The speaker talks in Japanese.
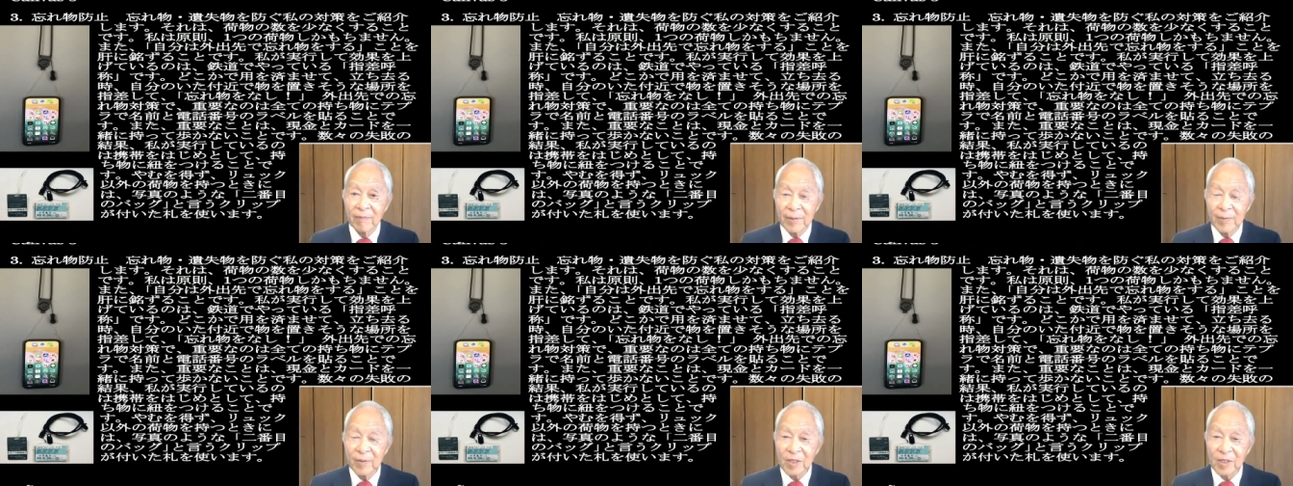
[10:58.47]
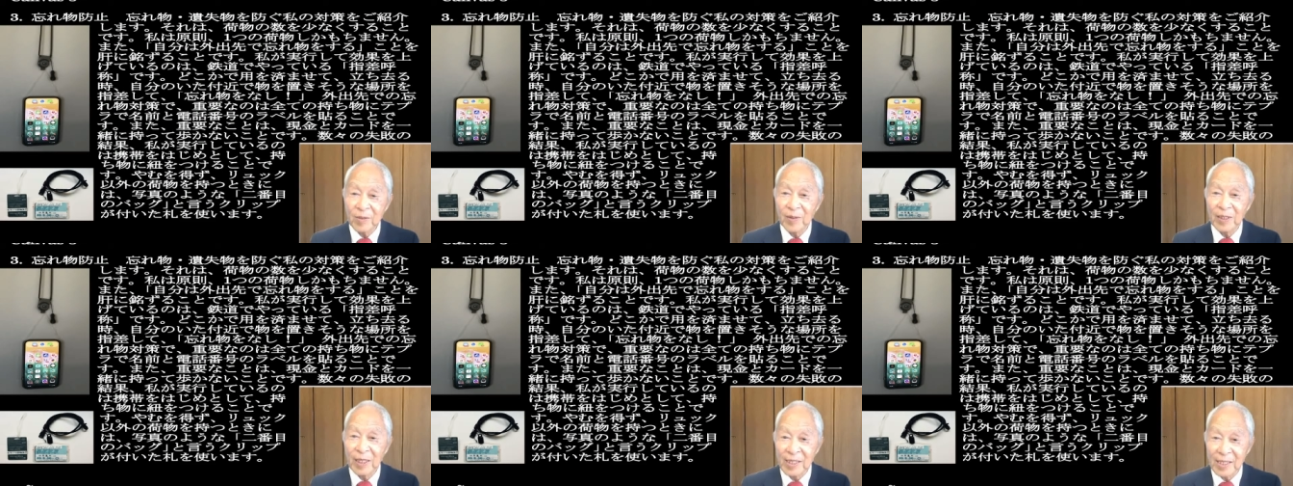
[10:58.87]
荷
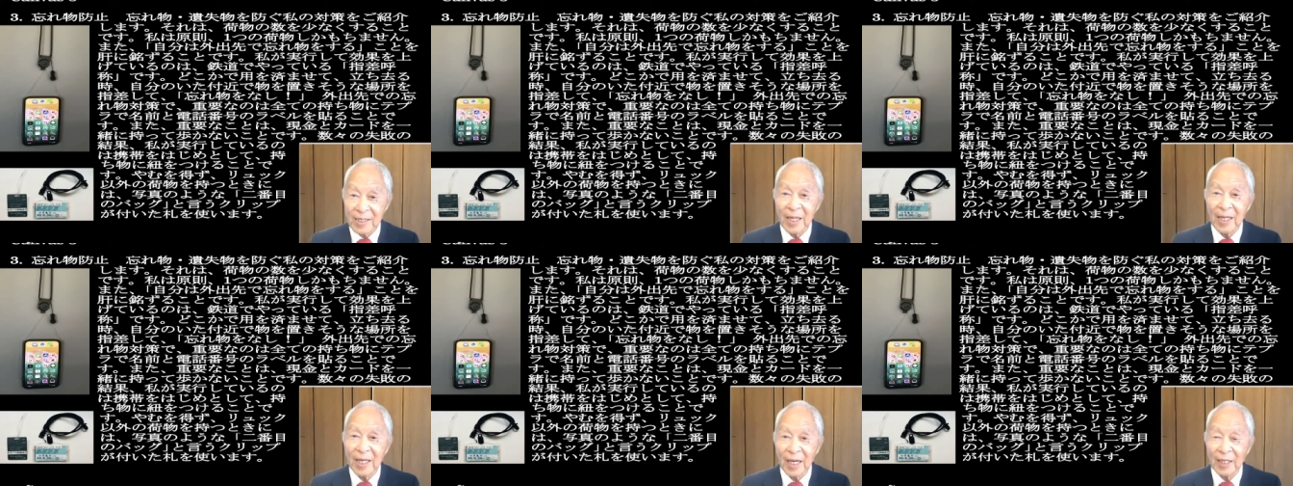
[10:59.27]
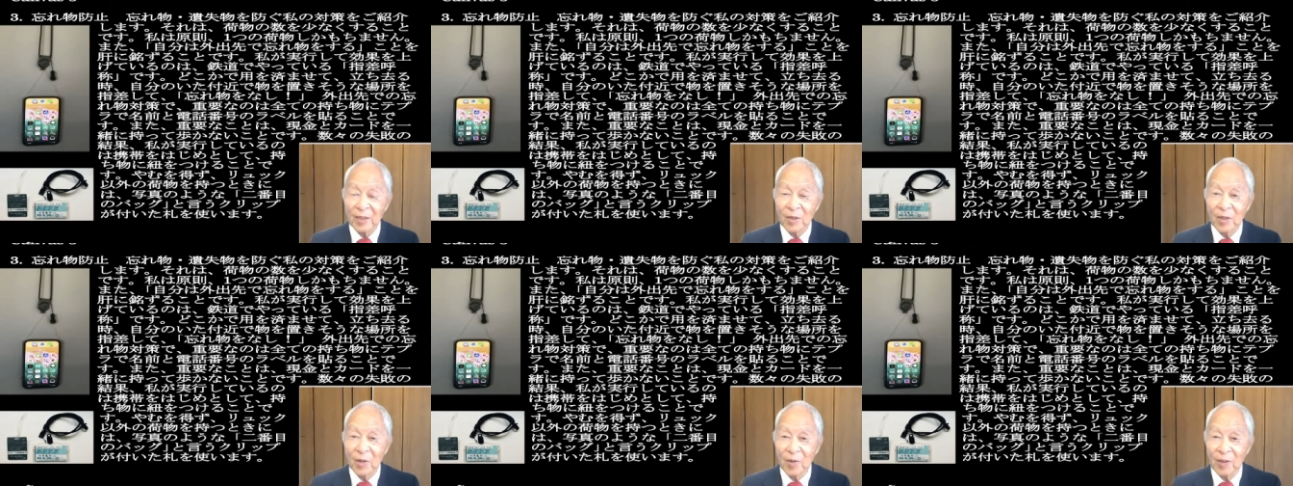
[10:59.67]
物はですね
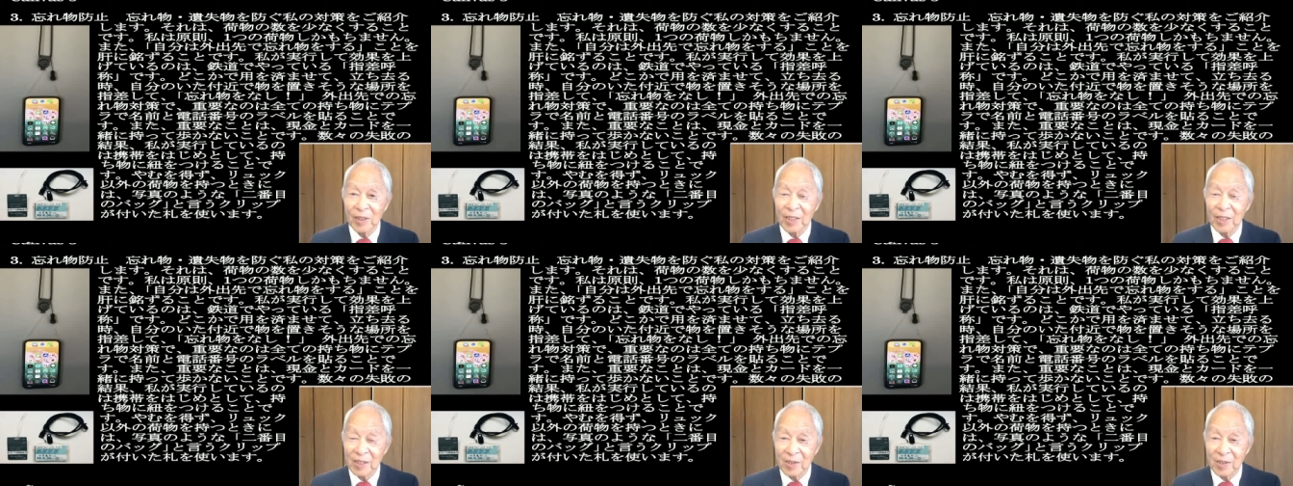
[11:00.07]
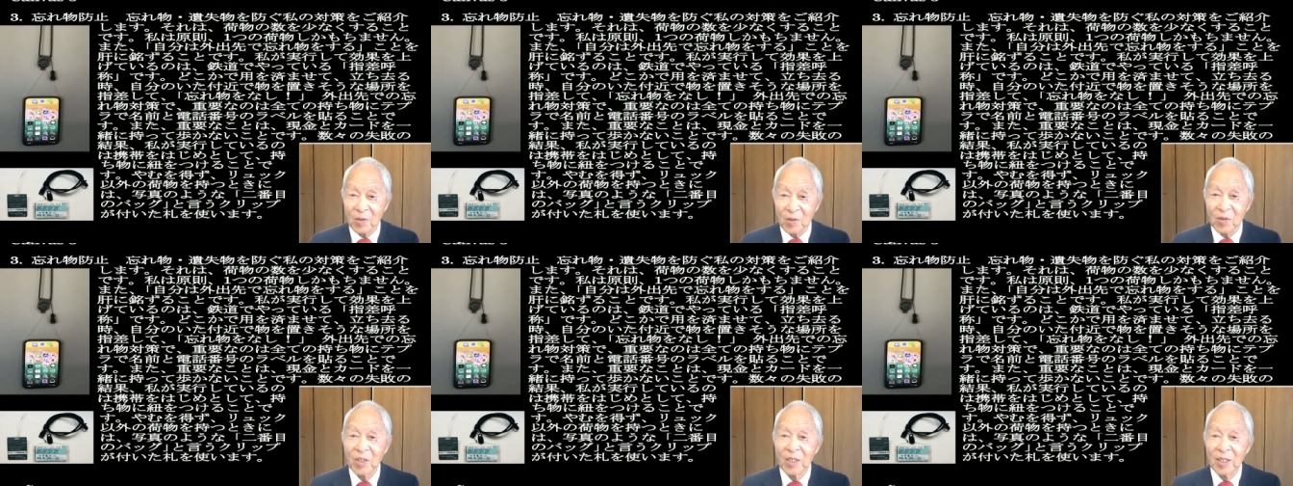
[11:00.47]
後でお話しす
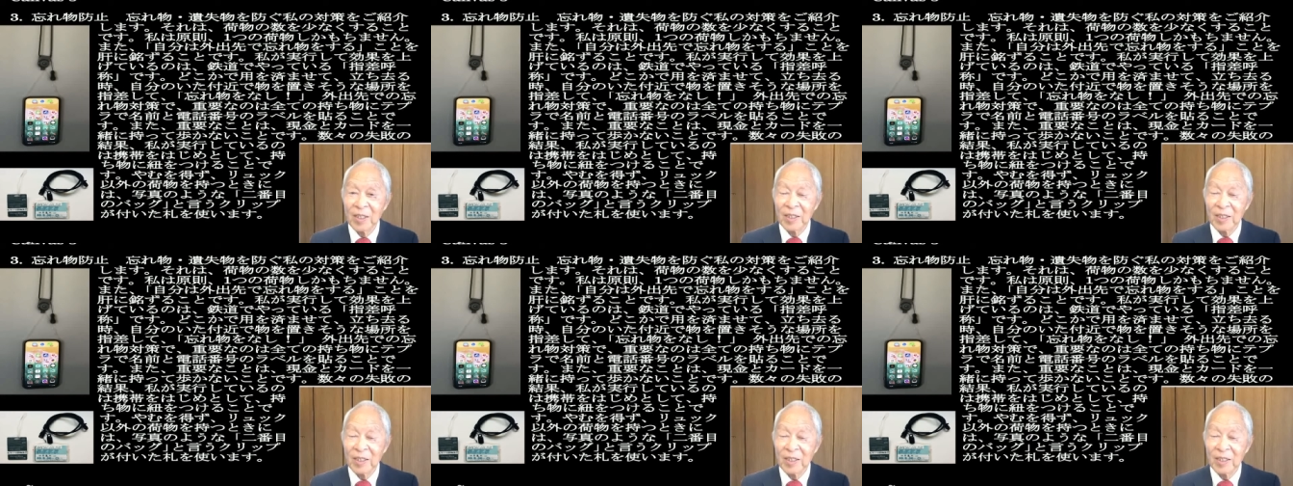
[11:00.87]
る、